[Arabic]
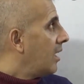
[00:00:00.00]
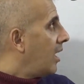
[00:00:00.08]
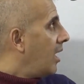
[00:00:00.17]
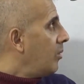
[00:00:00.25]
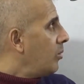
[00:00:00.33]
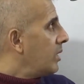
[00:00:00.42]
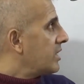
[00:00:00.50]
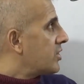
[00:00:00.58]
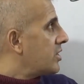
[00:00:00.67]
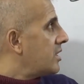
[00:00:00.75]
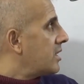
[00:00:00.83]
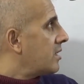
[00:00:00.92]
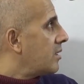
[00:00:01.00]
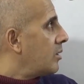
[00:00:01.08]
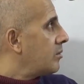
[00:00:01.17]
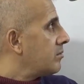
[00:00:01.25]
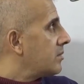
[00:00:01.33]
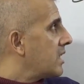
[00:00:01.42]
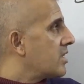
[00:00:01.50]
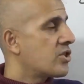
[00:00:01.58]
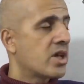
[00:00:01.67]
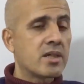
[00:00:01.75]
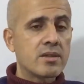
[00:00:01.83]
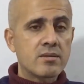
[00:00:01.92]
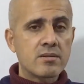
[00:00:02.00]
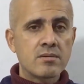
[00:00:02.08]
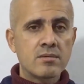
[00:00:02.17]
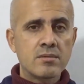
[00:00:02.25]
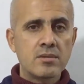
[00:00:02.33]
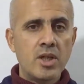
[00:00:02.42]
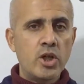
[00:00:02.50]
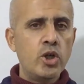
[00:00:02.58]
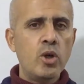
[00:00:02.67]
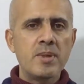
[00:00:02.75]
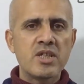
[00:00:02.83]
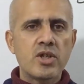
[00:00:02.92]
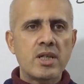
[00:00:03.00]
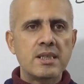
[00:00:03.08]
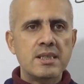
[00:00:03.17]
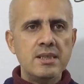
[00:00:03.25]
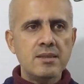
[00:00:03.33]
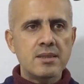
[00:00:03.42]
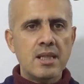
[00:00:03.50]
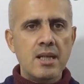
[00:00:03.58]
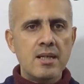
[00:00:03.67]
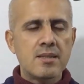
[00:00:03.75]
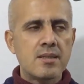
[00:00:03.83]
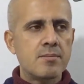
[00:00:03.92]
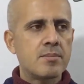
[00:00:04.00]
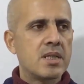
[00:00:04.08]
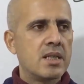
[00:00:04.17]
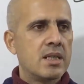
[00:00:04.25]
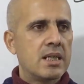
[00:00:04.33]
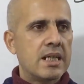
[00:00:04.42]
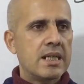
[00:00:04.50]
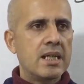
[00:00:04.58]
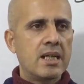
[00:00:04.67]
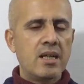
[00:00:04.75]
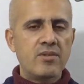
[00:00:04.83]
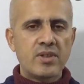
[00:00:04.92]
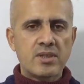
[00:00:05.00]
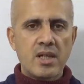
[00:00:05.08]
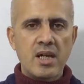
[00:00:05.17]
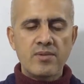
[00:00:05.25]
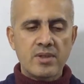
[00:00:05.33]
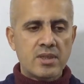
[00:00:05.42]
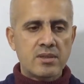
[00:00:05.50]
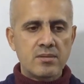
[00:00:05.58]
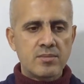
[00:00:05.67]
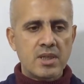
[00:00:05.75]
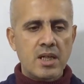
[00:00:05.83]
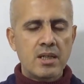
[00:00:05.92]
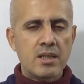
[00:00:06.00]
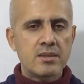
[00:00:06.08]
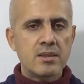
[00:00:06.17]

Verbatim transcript: اول شيء النوم الجيد النوم الجيد انت لازم خلال هالفتره هاي فتره امتحانات